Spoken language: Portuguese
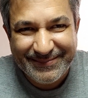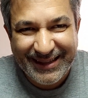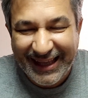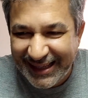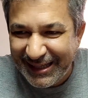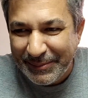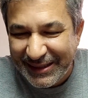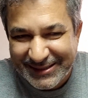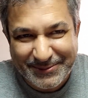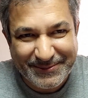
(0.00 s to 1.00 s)
É ele
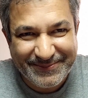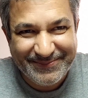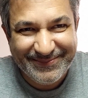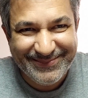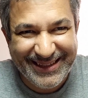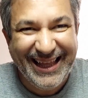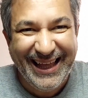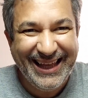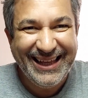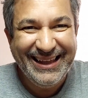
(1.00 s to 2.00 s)
mesmo.
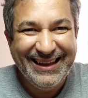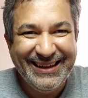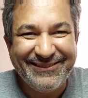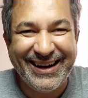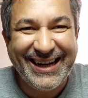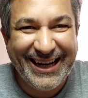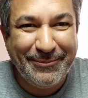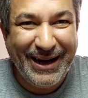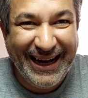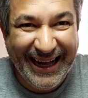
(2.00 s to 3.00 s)
É, com a cara
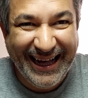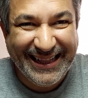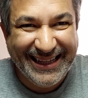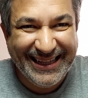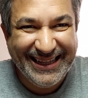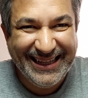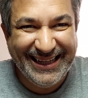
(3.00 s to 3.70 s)
amarrada,